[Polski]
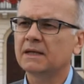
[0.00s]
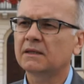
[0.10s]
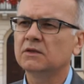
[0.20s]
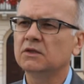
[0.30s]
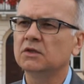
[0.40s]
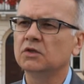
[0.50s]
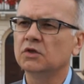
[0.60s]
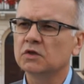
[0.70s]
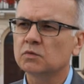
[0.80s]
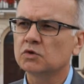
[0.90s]
radni
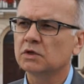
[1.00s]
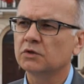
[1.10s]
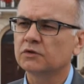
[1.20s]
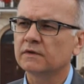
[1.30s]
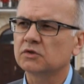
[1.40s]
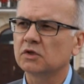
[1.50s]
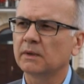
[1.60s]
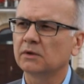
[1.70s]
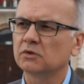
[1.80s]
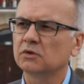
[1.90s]
nie złożyli oświadczeń
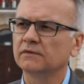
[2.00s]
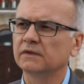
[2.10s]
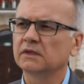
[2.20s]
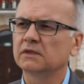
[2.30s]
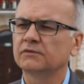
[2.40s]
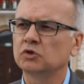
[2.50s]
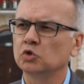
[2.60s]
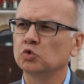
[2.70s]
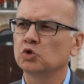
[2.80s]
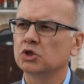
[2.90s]
majątkowych w
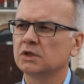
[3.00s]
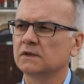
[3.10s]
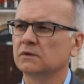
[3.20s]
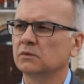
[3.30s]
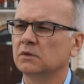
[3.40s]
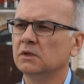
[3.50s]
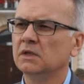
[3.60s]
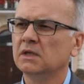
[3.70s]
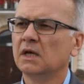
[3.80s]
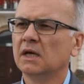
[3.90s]
ciągu 30
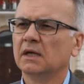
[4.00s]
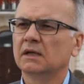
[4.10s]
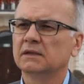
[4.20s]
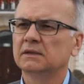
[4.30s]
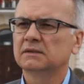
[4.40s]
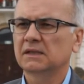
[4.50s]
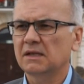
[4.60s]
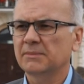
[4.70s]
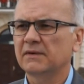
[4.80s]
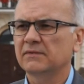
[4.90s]
dni, e, tak
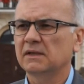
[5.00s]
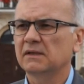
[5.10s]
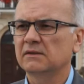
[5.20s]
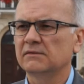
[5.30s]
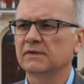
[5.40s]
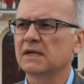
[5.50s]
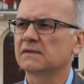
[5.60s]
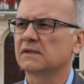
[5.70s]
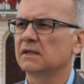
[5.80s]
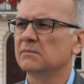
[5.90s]
naprawdę
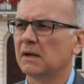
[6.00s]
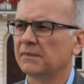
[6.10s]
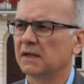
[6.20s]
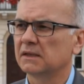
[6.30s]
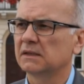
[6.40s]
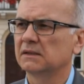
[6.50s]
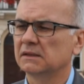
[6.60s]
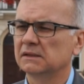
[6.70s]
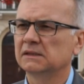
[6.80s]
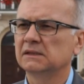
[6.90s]
wygasa im mandat.
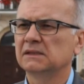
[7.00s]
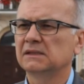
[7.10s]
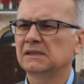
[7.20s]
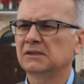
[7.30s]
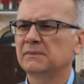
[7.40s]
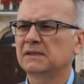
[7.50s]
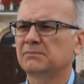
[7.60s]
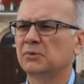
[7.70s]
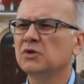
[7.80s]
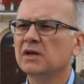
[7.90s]
E, natomiast
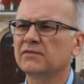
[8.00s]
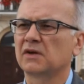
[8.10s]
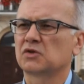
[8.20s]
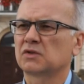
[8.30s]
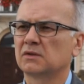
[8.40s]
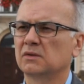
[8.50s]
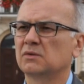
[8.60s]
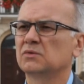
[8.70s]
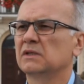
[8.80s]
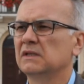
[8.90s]
ponieważ e,
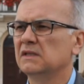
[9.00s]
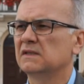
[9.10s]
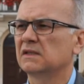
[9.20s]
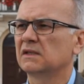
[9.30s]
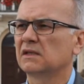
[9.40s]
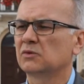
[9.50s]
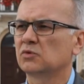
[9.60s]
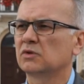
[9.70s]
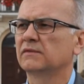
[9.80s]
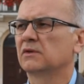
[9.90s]
urzędnicy
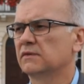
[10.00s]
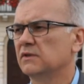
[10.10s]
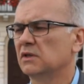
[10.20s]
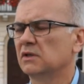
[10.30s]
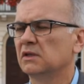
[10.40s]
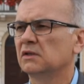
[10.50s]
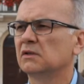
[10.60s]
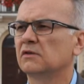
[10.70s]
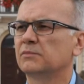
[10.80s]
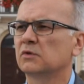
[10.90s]
ratuszowi, oczywiście nie, nie
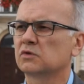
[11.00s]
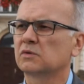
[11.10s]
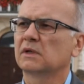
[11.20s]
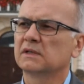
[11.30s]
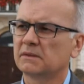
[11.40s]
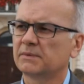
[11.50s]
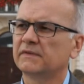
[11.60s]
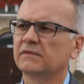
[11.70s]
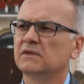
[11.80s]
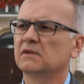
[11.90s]
tylko w Płocku, ale
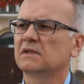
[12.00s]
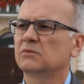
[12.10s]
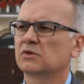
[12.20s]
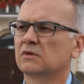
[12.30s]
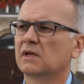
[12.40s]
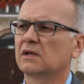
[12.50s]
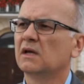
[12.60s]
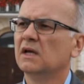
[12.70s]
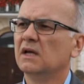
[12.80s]
zapewne w innych samorządach,